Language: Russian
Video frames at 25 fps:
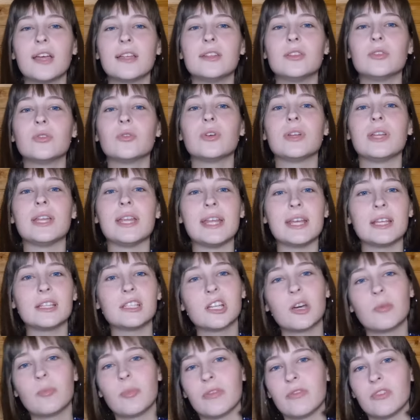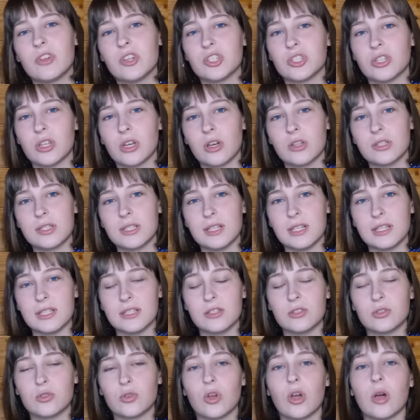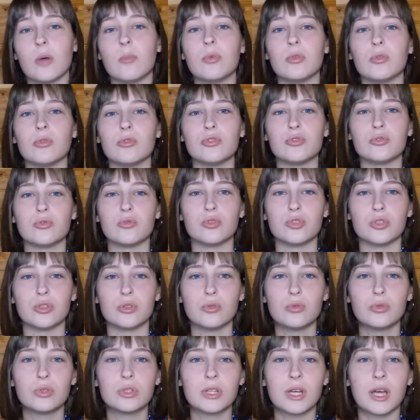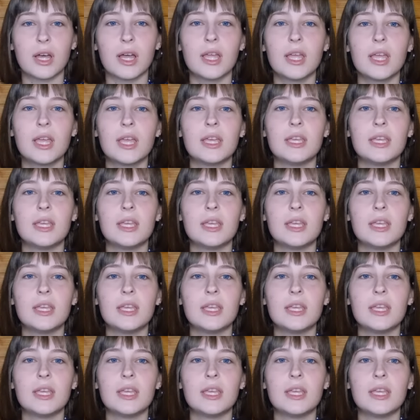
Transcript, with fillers: но редко повреждают слизистую оболочку желудка